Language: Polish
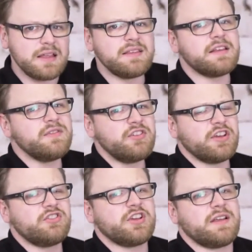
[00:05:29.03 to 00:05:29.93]

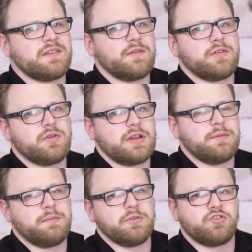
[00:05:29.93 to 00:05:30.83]
zazwyczaj czas, który
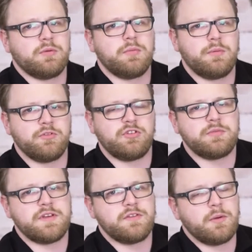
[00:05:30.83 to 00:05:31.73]

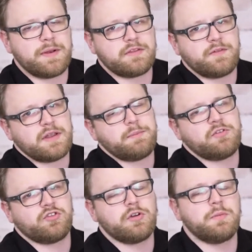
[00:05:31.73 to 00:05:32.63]
potrzebny jest do opracowania
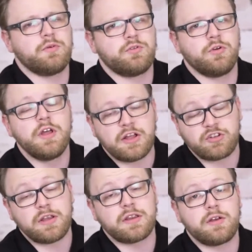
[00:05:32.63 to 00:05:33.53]
pierwszego punktu,
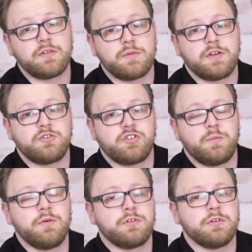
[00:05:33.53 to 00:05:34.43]
czy jednego z tych
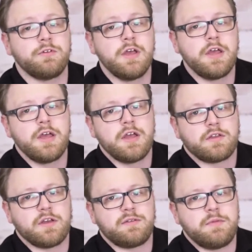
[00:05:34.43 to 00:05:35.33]
trzech punktów,
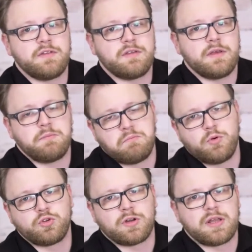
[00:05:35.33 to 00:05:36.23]
to jest między
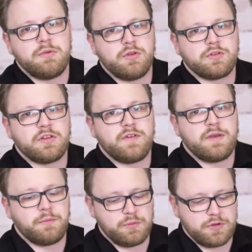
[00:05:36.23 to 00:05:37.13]
półtorej minuty, dwie
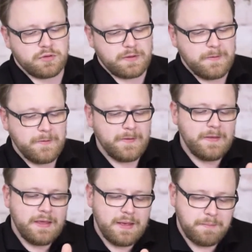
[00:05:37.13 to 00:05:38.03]
i pół minuty.
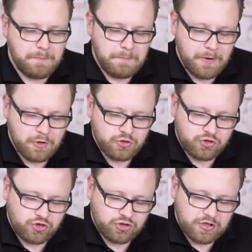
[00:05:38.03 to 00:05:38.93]
Po,
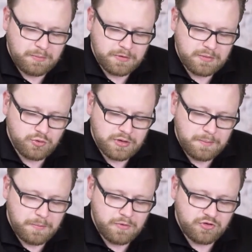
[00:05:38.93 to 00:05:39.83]
trze, po tym
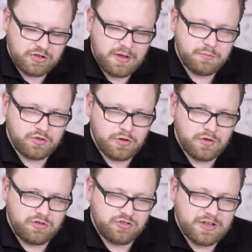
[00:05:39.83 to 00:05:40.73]
drugim punkcie
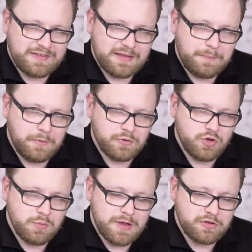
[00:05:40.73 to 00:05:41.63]
przychodzi czas na
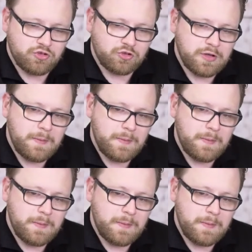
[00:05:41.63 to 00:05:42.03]
punkt numer 3.